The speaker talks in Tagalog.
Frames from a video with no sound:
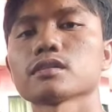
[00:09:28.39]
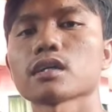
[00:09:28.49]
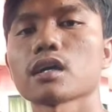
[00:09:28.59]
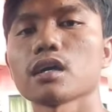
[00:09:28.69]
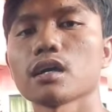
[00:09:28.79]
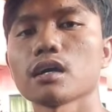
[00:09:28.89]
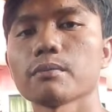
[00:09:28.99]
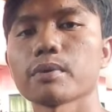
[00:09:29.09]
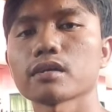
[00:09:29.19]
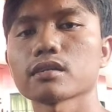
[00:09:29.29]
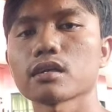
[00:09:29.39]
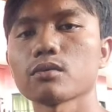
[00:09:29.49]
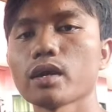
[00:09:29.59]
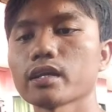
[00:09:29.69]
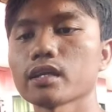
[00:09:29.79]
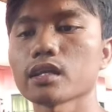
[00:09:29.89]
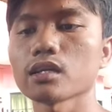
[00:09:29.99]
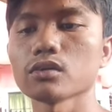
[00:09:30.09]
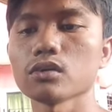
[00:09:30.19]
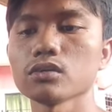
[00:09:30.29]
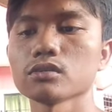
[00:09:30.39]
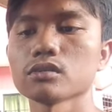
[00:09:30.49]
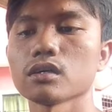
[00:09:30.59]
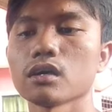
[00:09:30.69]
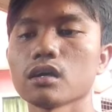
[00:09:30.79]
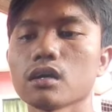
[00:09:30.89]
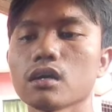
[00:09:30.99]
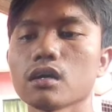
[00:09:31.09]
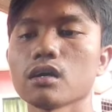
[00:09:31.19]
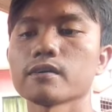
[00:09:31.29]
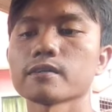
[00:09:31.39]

saka pag nag wiring kayo uh,